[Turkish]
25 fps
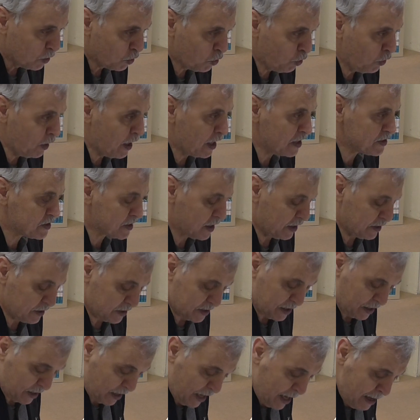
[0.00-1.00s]
hulasa-i
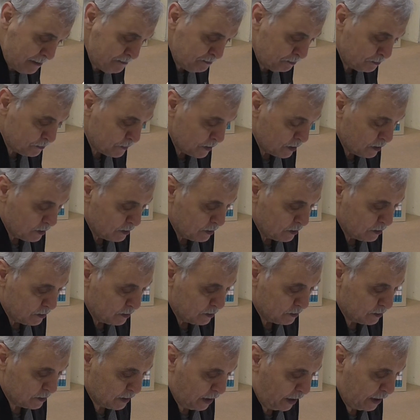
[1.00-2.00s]
keram
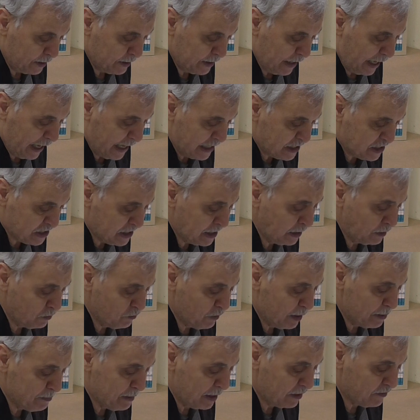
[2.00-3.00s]
yani
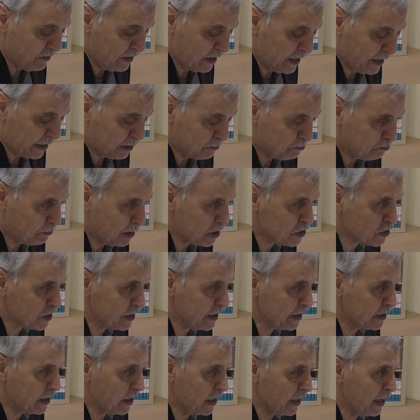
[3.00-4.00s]
ekim ve meyvelerin
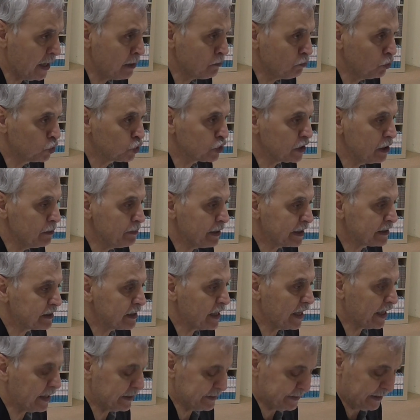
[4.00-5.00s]
başına gelen
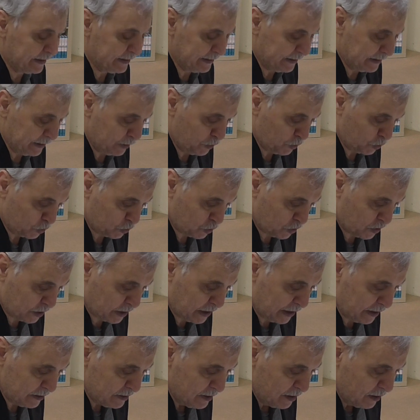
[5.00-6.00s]
musibetlere deniliyor.
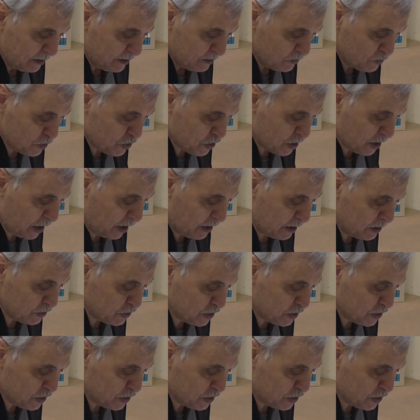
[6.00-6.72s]
Ce